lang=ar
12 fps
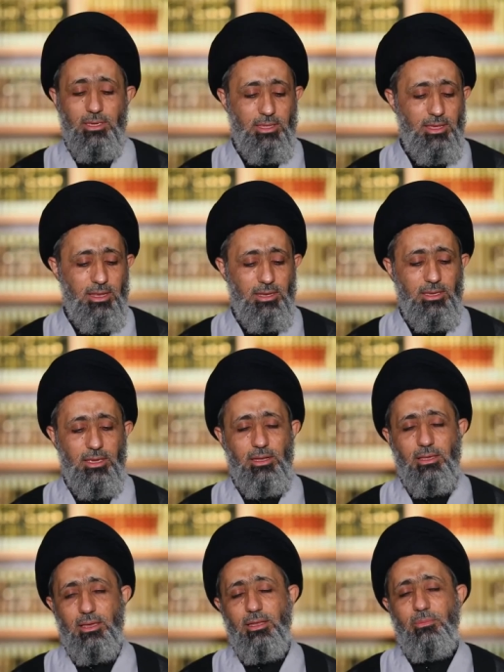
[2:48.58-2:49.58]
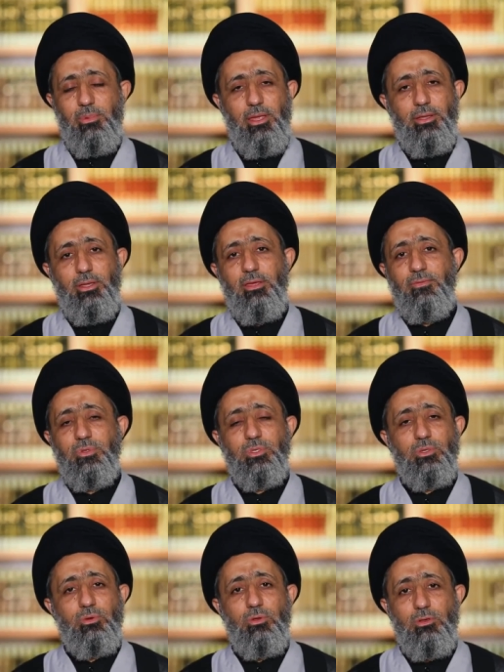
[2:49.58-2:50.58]
كذلك القلب
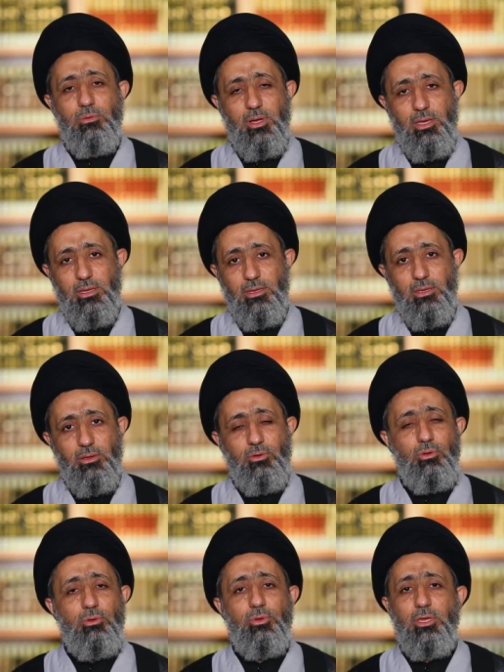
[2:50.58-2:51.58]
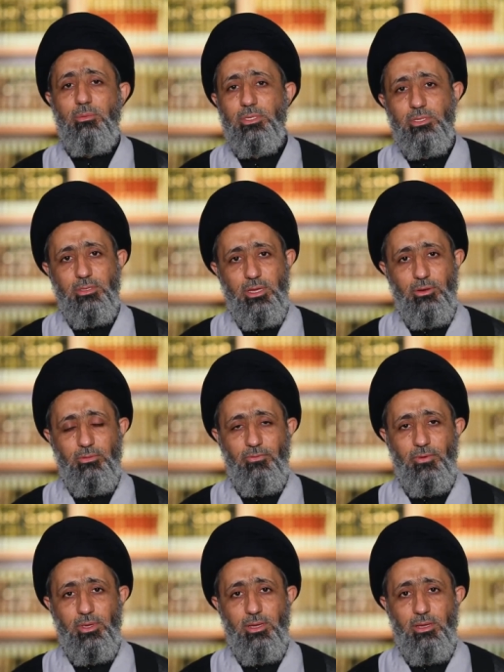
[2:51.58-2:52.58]
النفس كل ما كل نعمة نحن
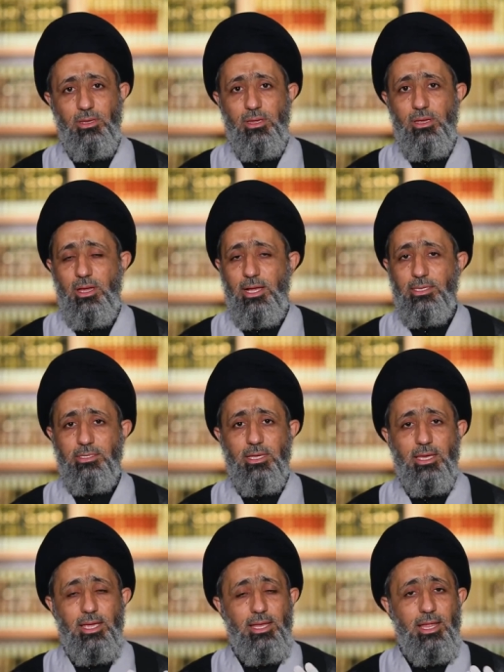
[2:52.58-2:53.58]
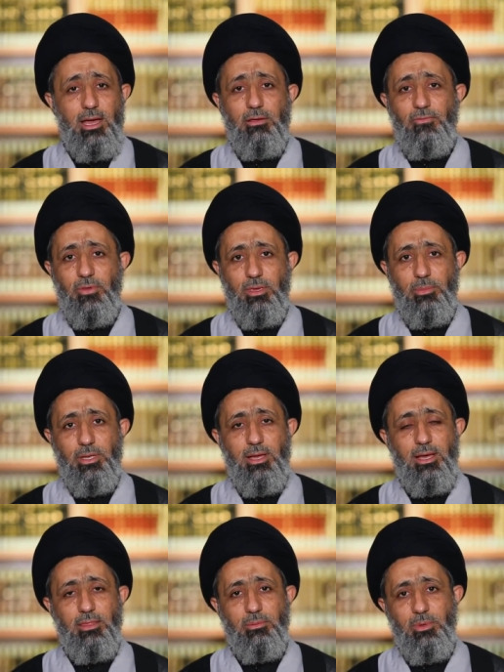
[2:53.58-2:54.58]
فيها أعزائي العافية من
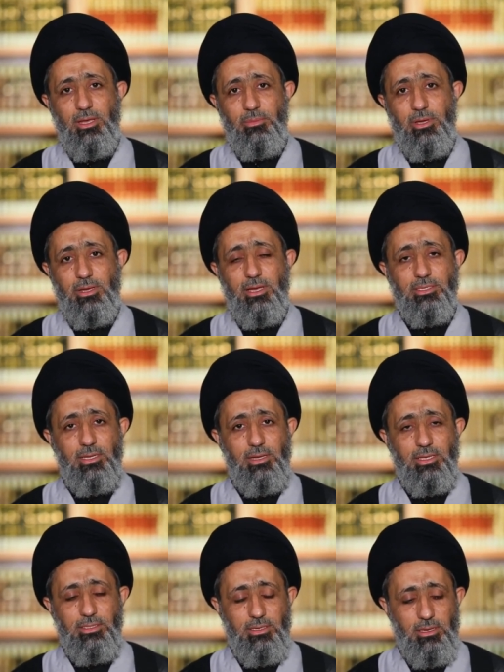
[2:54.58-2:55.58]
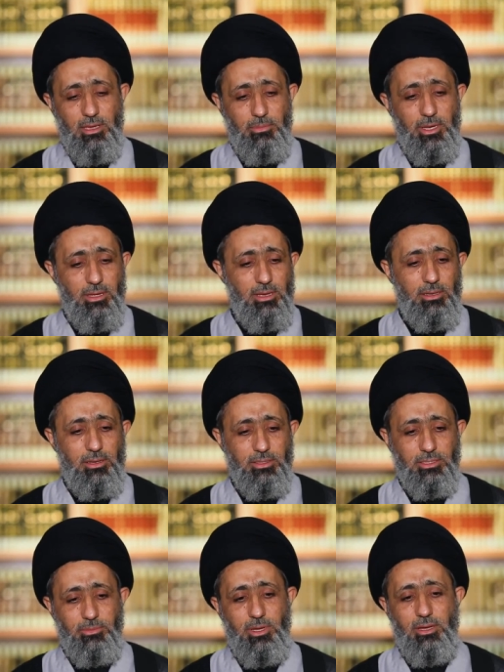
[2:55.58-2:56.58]
أعظم الأمانات التي أمنها الله
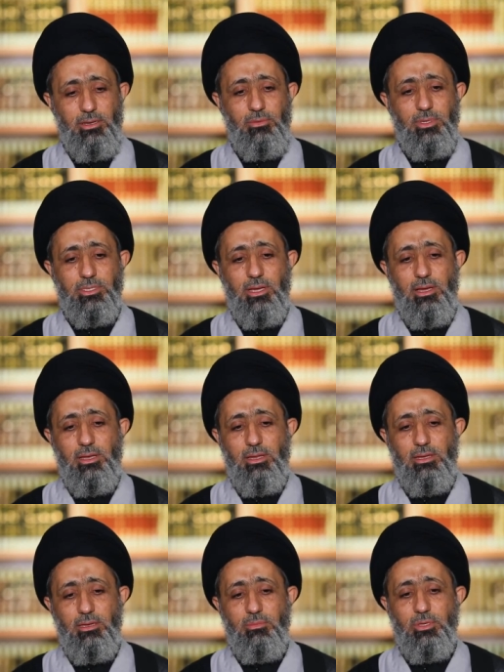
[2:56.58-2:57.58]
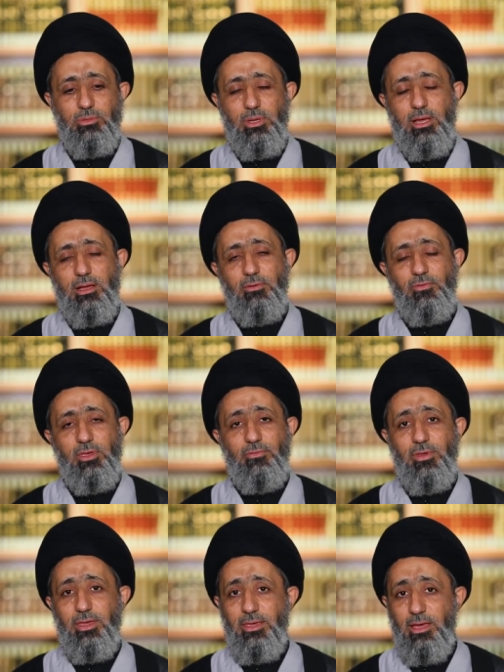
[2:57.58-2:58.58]
سبحانه وتعالى نعمة العافية
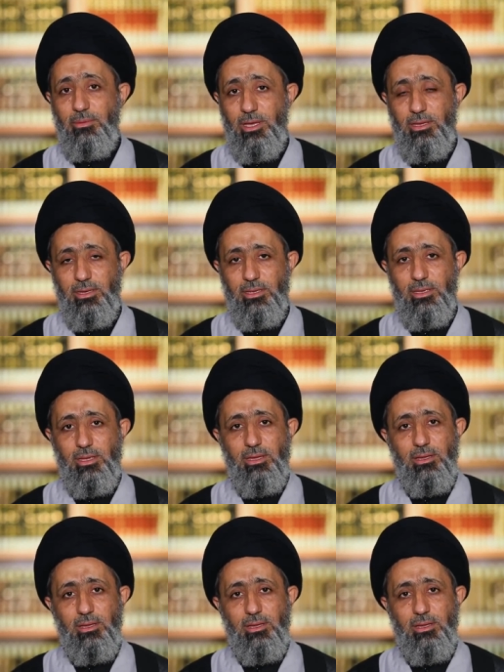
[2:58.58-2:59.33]
فهي أمانة